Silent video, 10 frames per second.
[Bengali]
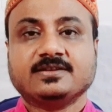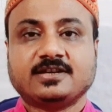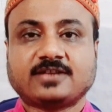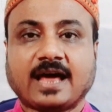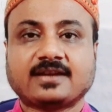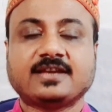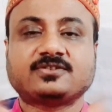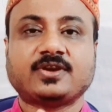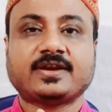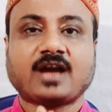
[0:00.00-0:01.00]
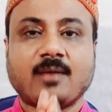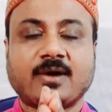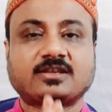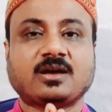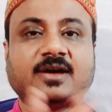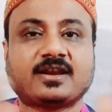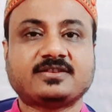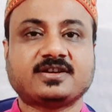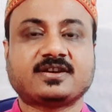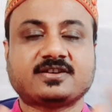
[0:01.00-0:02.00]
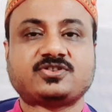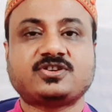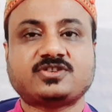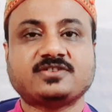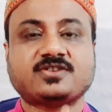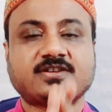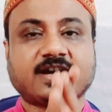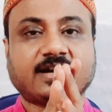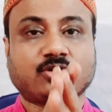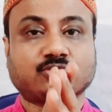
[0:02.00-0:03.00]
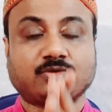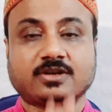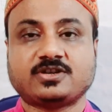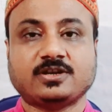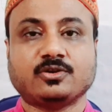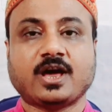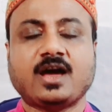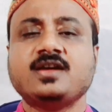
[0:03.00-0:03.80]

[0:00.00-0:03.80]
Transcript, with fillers: যে তার ক্ষেত্রে খাবার দাবারের যে রেস্ট্রিকশন সে জায়গাটা অতটা ছিল না